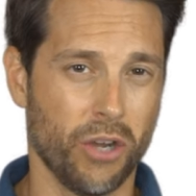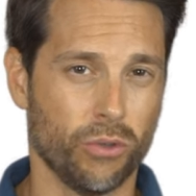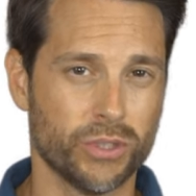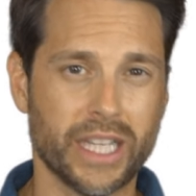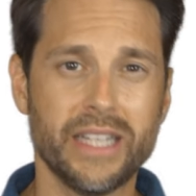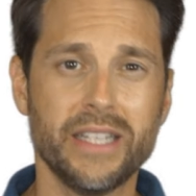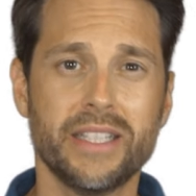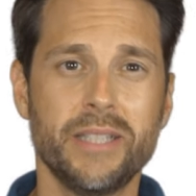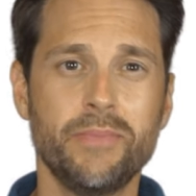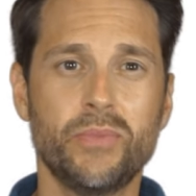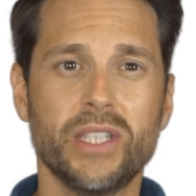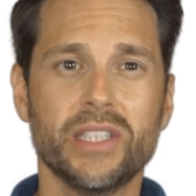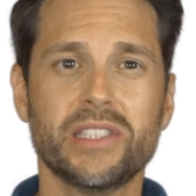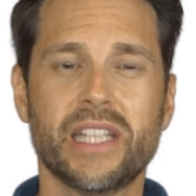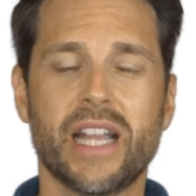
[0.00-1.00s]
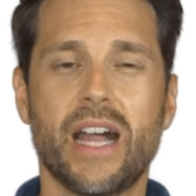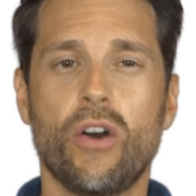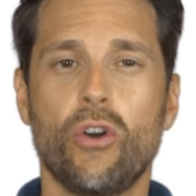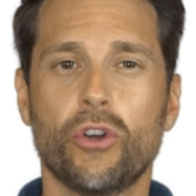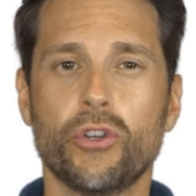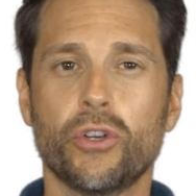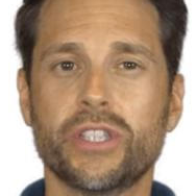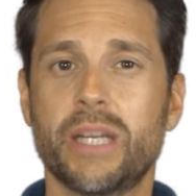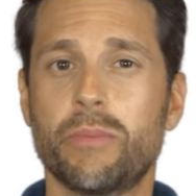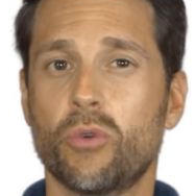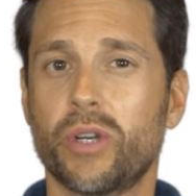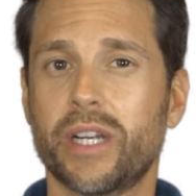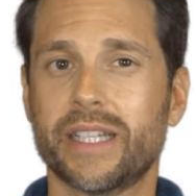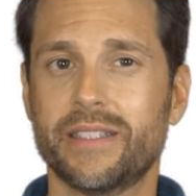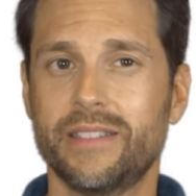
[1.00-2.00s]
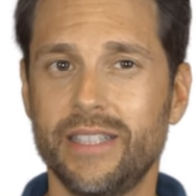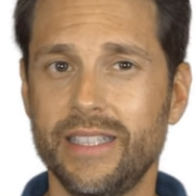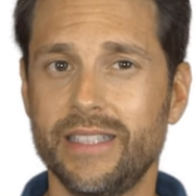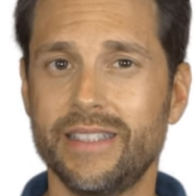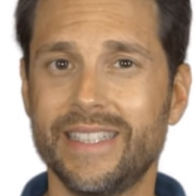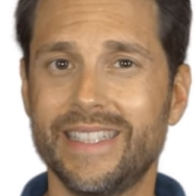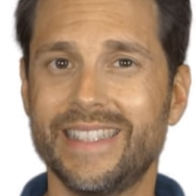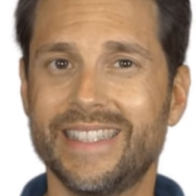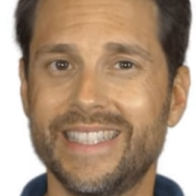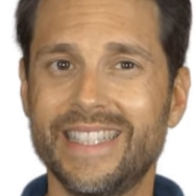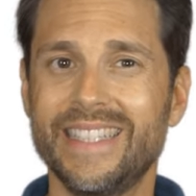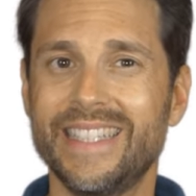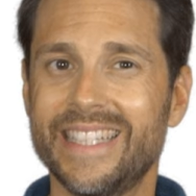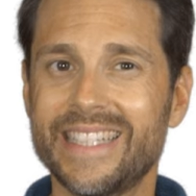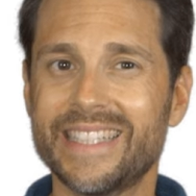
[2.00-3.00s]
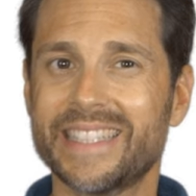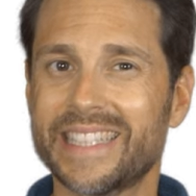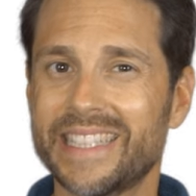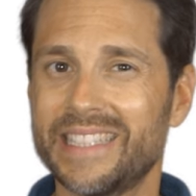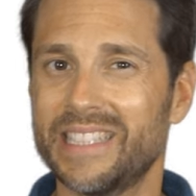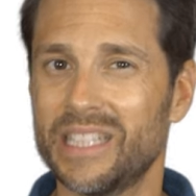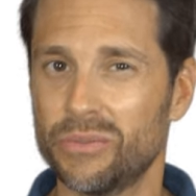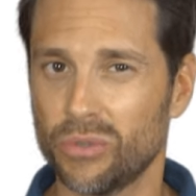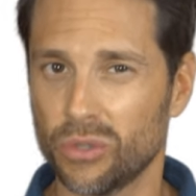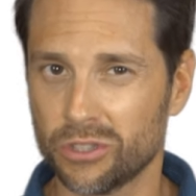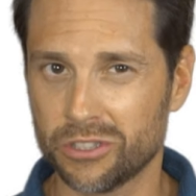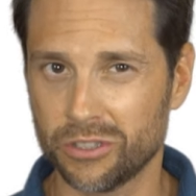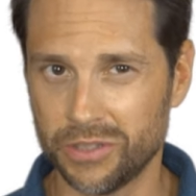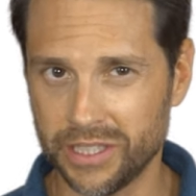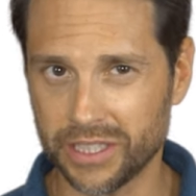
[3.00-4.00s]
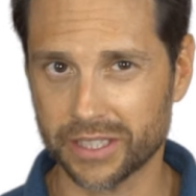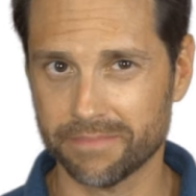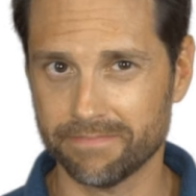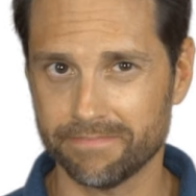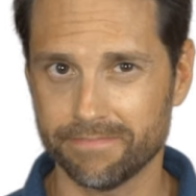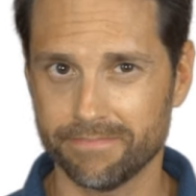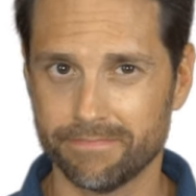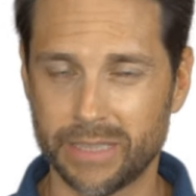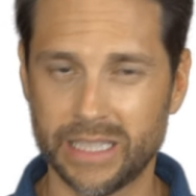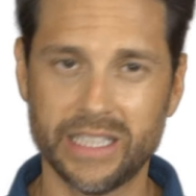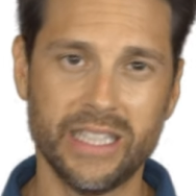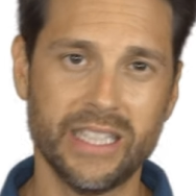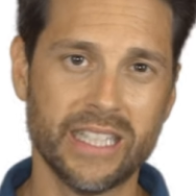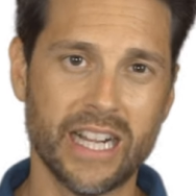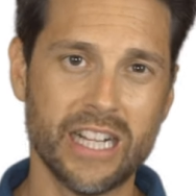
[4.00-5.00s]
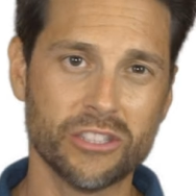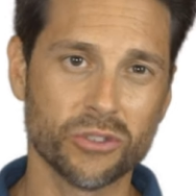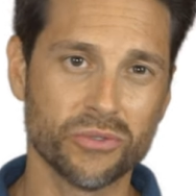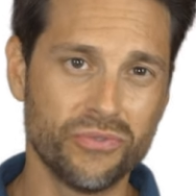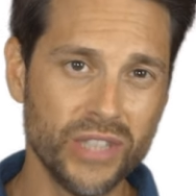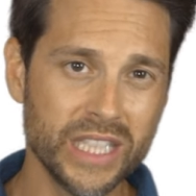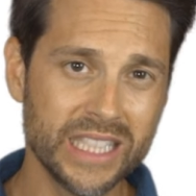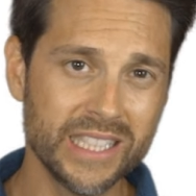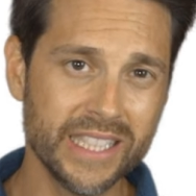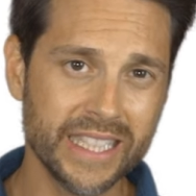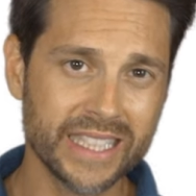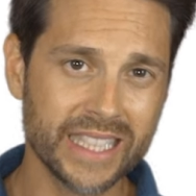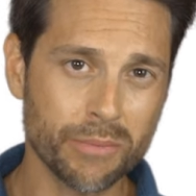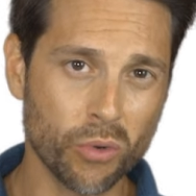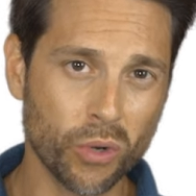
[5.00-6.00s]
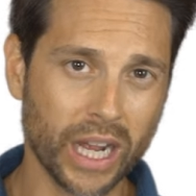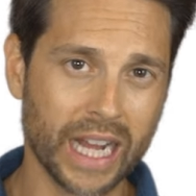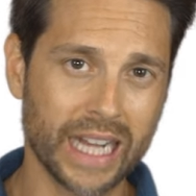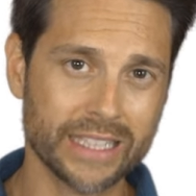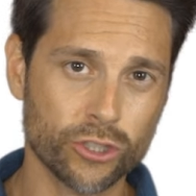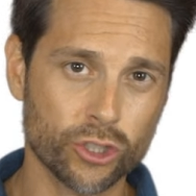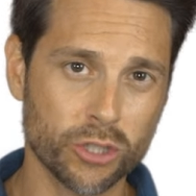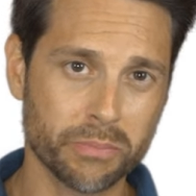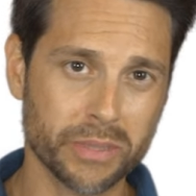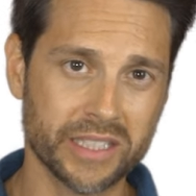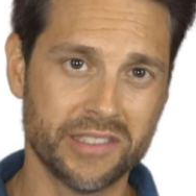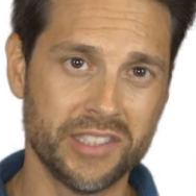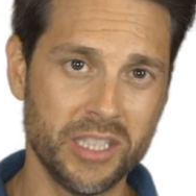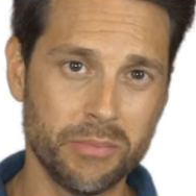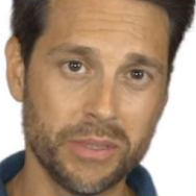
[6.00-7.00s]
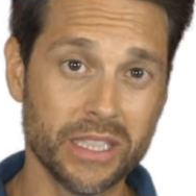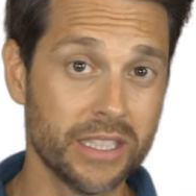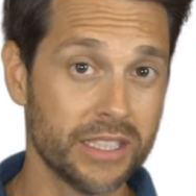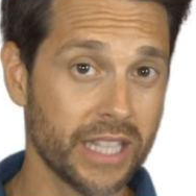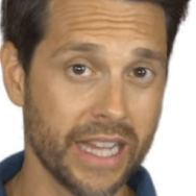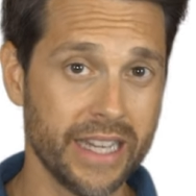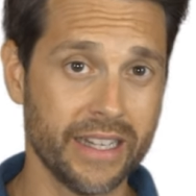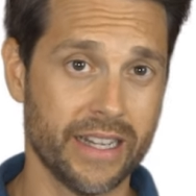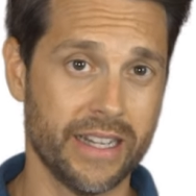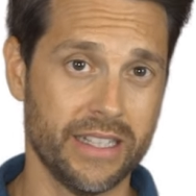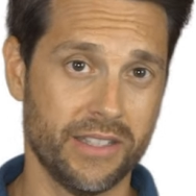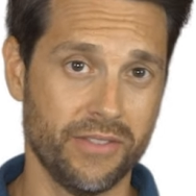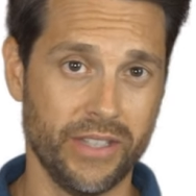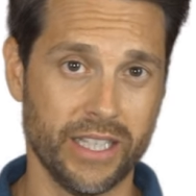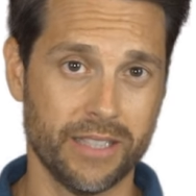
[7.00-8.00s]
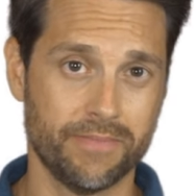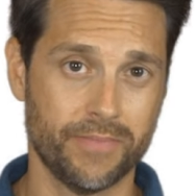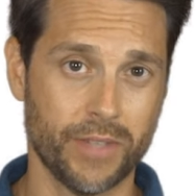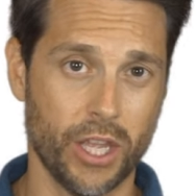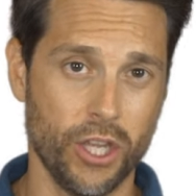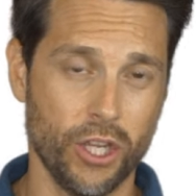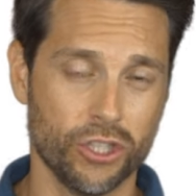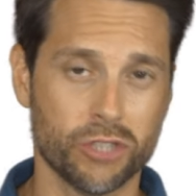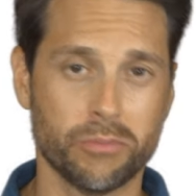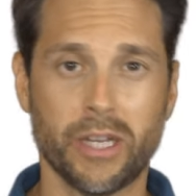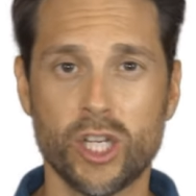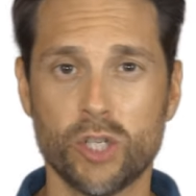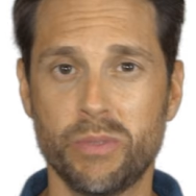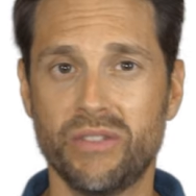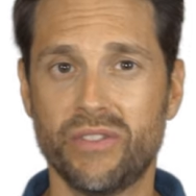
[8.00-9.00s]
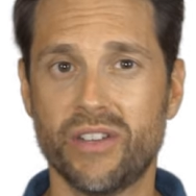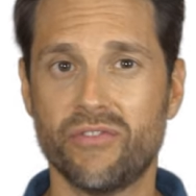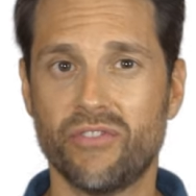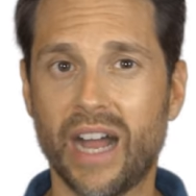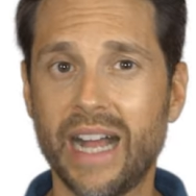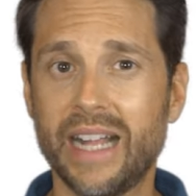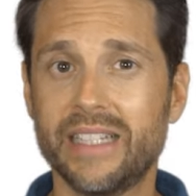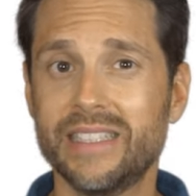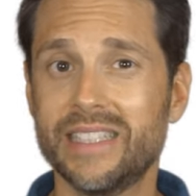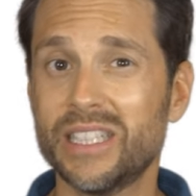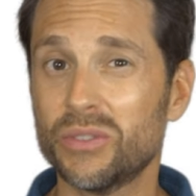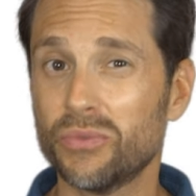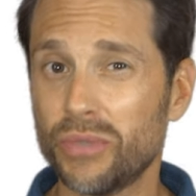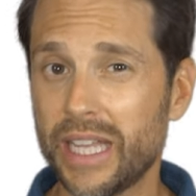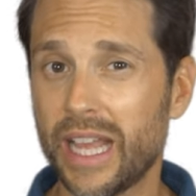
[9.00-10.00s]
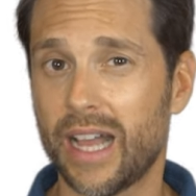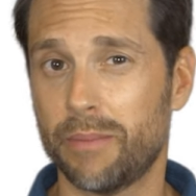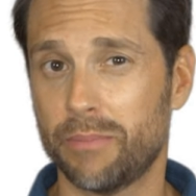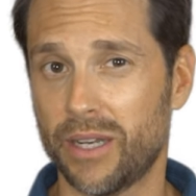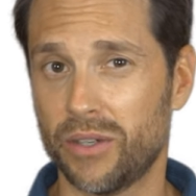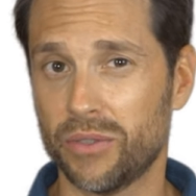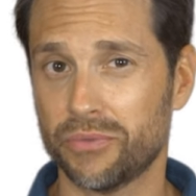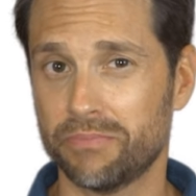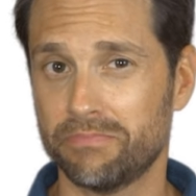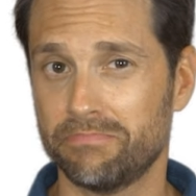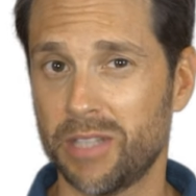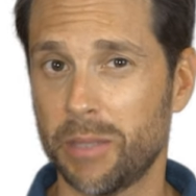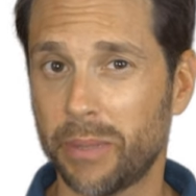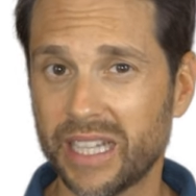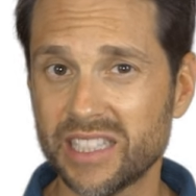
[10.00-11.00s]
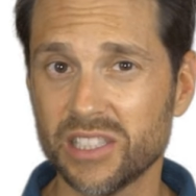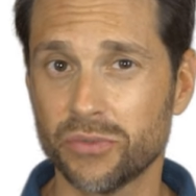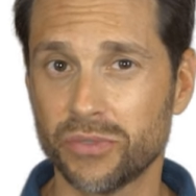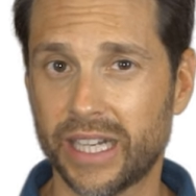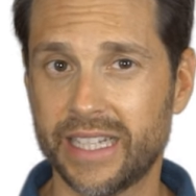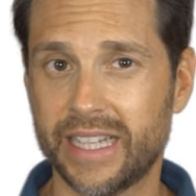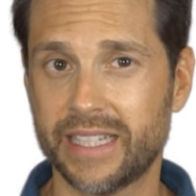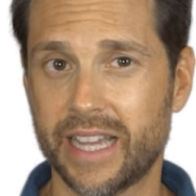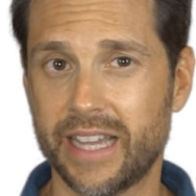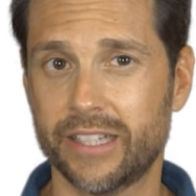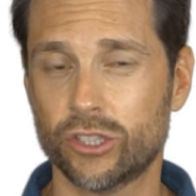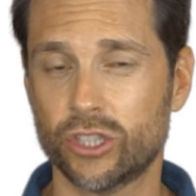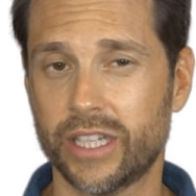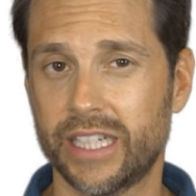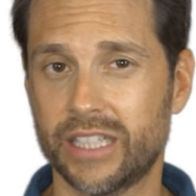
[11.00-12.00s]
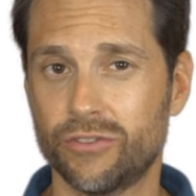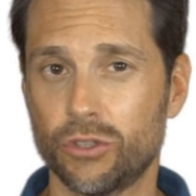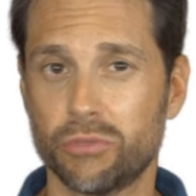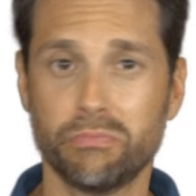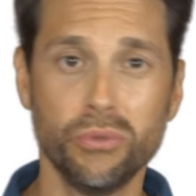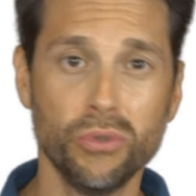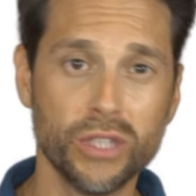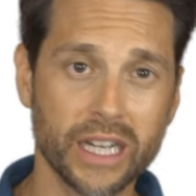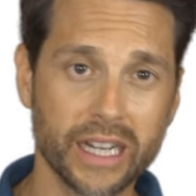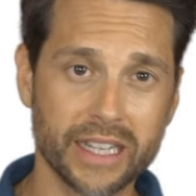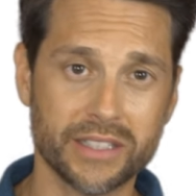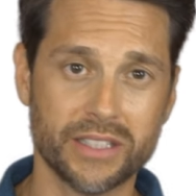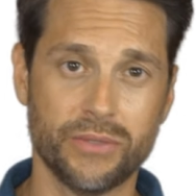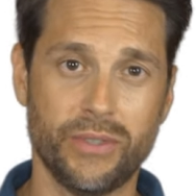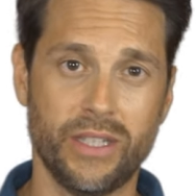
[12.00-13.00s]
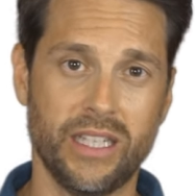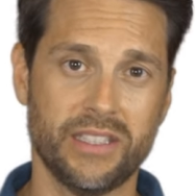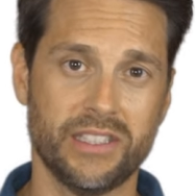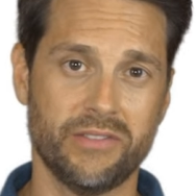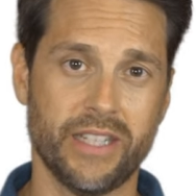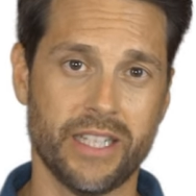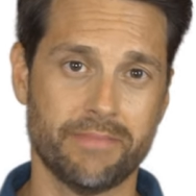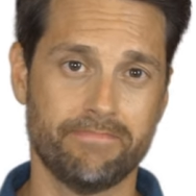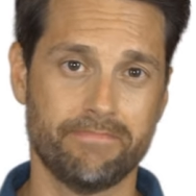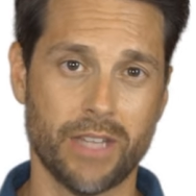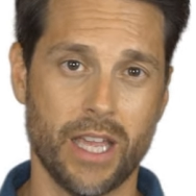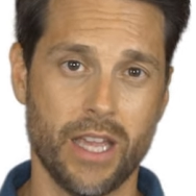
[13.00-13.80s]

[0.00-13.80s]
Und dann gibt es da auch noch Demokratien, die nicht richtig funktionieren bei denen also wichtige demokratische Prinzipien nicht eingehalten werden. Zum Beispiel, wenn Wahlen nicht fair ablaufen, die Pressefreiheit eingeschränkt wird, Bürgerrechte verletzt werden.